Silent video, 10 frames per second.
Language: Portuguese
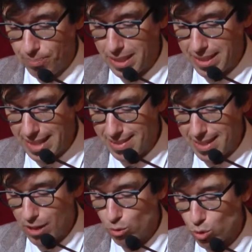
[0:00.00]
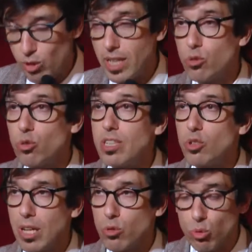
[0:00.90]
da, Direção do Centro
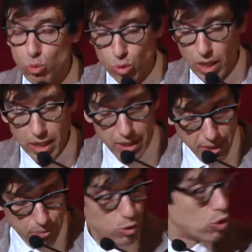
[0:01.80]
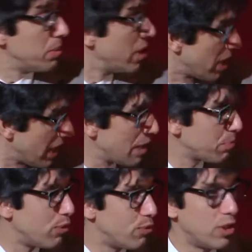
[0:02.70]
Nacional de Cultura. Doutora Maria Calado,
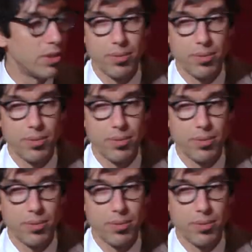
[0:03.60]
por favor.